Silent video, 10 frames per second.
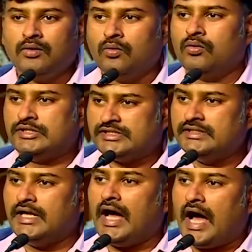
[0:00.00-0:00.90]
ஒரு
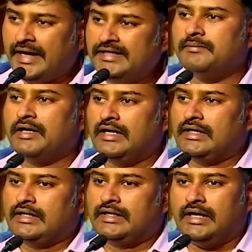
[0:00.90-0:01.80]
சின்ன ஐயம்
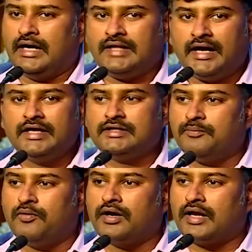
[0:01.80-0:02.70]
எங்களுக்கு இருக்குது அந்த ஐயத்தை
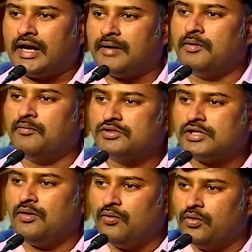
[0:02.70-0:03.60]
போக்குற கடமை
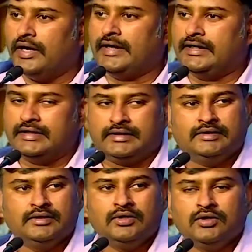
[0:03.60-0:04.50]
முழுசாக உங்ககிட்ட இருக்குது
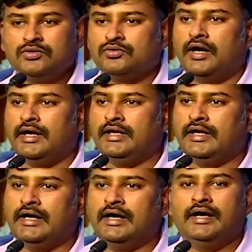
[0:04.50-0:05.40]
ஸோ அண்ட்
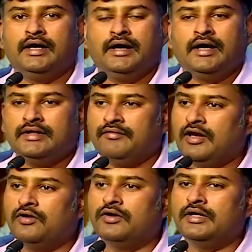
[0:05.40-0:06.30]
த
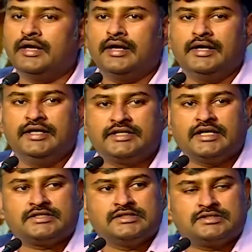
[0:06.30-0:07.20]
வெல் நோன்
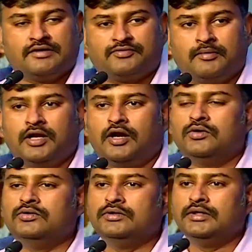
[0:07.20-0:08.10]
எஜுகேஷனிஸ்ட் ஆஃப் தமிழ்நாடு
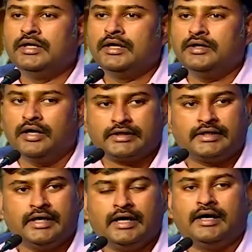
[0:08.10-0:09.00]
டாக்டர்
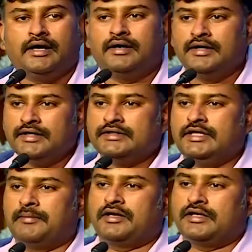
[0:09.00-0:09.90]

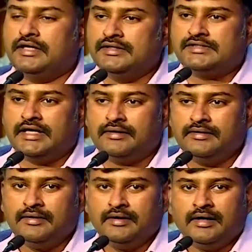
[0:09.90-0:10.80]
ஜெயபிரகாஷ் காந்தி சார்
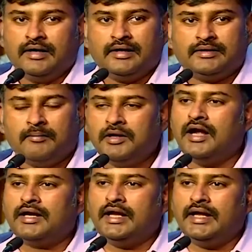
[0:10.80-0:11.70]

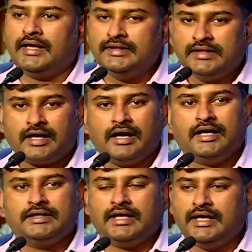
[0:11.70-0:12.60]
தமிழ்நாட்டில் எந்த
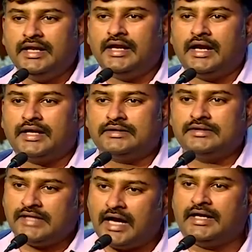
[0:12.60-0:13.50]
காலேஜில் என்ன
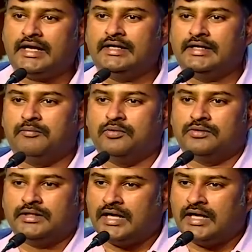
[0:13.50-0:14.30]
நடக்குதுன்னு சார்கிட்ட கேட்டுக்கிட்டால் போதும் அந்த